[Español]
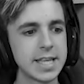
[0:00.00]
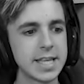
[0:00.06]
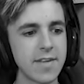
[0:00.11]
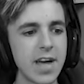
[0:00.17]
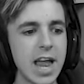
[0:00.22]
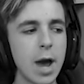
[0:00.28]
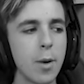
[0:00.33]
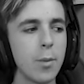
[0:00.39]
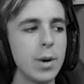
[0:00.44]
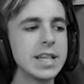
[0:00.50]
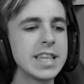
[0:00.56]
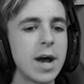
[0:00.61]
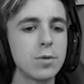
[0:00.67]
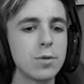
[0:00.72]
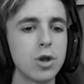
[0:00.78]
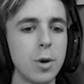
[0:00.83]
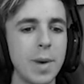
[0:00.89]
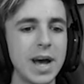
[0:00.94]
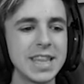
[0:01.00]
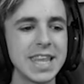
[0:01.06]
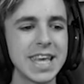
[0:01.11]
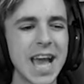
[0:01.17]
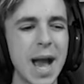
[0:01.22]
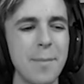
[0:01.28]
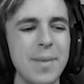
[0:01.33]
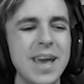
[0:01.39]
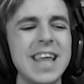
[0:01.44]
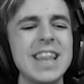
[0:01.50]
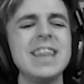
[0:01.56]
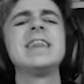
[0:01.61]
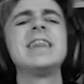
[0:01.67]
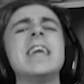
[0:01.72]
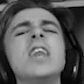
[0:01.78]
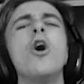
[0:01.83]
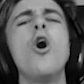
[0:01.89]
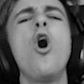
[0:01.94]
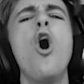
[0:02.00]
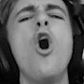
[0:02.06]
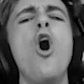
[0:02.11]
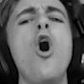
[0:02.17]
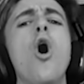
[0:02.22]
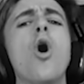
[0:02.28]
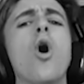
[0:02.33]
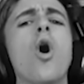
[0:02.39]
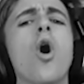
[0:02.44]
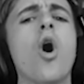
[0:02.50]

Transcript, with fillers: se da la vuelta automáticamente ¡No!